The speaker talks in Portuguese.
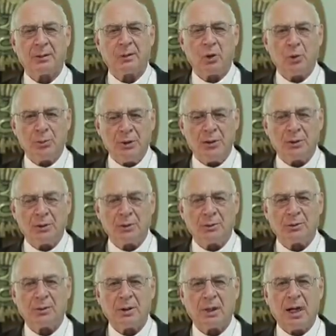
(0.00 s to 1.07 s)

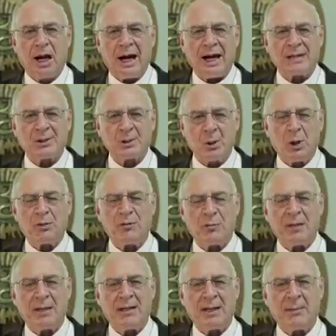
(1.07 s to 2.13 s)
domingo, às nove e
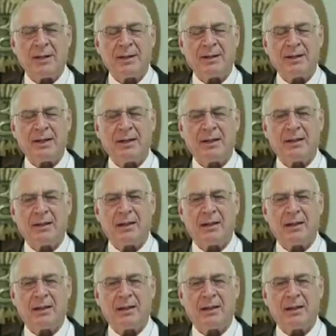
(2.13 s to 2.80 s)
meia da manhã,